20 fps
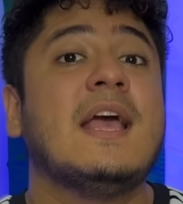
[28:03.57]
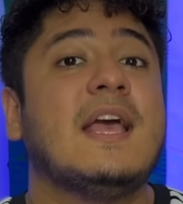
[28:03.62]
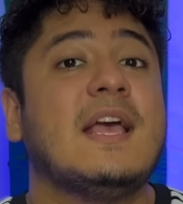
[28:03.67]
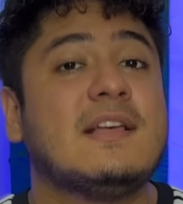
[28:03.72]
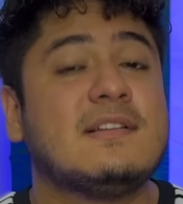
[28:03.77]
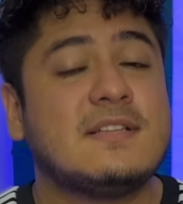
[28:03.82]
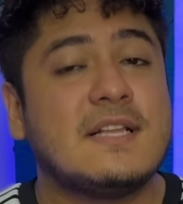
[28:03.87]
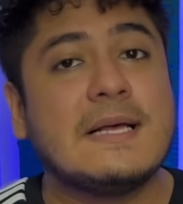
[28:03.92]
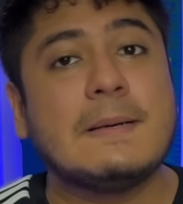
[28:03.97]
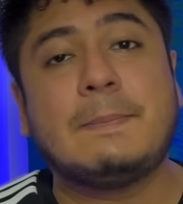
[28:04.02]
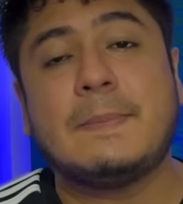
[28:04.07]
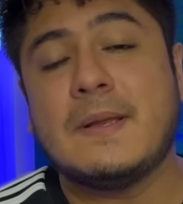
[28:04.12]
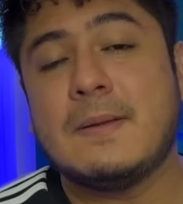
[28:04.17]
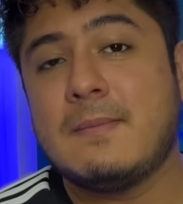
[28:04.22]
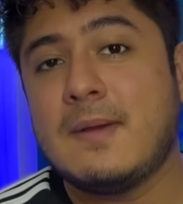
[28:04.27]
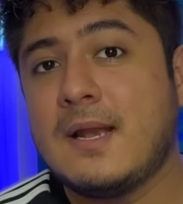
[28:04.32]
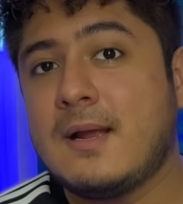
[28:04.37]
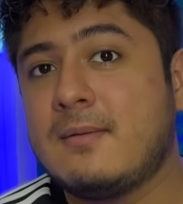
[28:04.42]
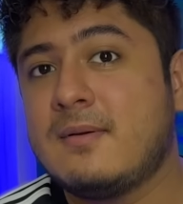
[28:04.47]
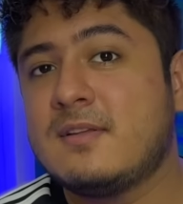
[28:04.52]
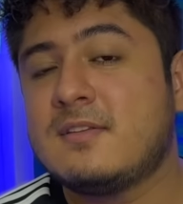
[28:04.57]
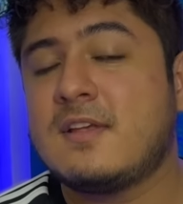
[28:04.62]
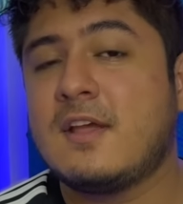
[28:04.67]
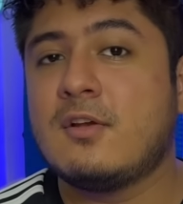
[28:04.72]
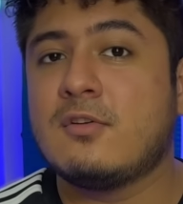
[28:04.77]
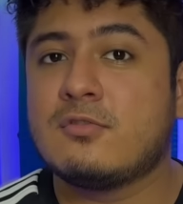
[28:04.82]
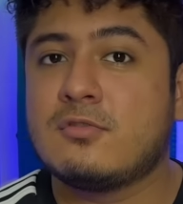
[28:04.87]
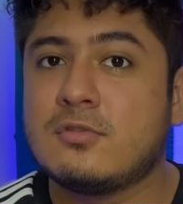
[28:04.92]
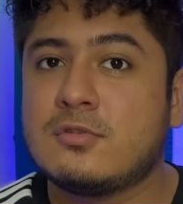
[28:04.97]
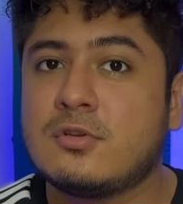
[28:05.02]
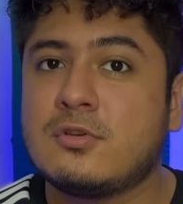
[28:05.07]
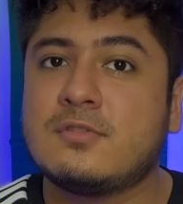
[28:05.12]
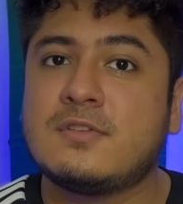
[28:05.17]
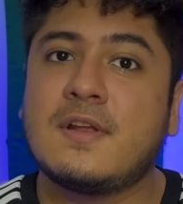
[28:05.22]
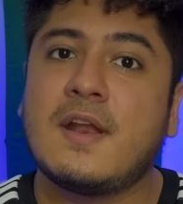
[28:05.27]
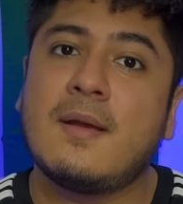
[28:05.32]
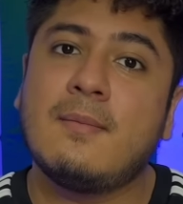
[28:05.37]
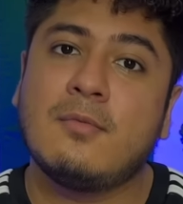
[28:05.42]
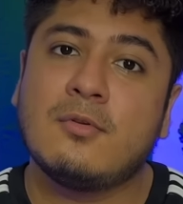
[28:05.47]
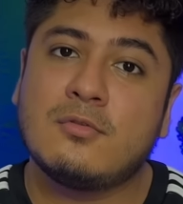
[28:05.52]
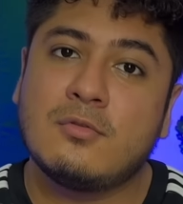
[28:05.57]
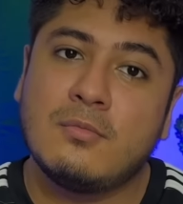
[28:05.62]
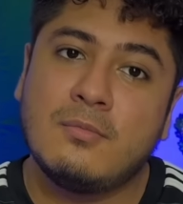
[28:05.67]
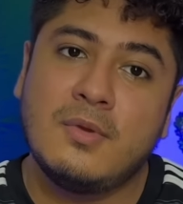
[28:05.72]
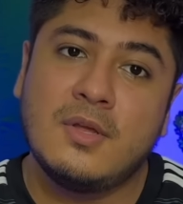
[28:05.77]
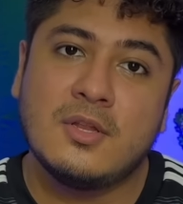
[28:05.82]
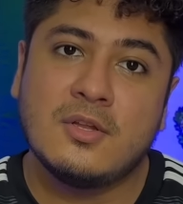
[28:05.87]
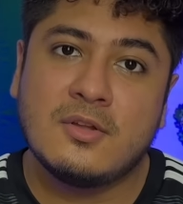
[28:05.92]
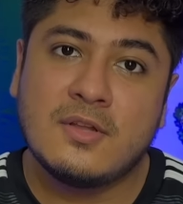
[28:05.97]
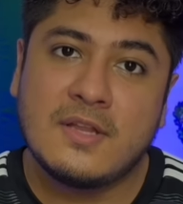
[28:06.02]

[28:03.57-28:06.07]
Es la primera vez que nosotros traemos un video